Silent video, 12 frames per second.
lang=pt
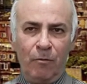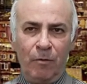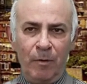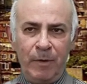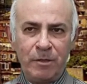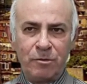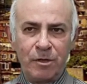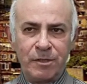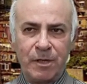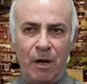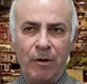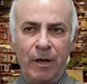O ambiente
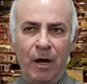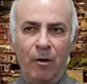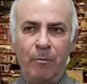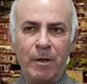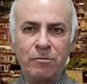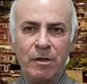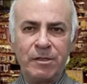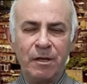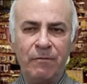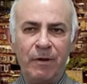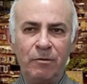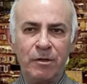social real passou a
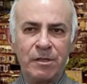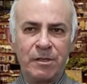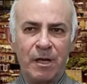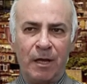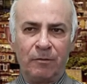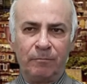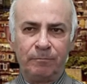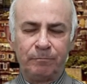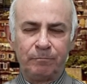ser valorizado,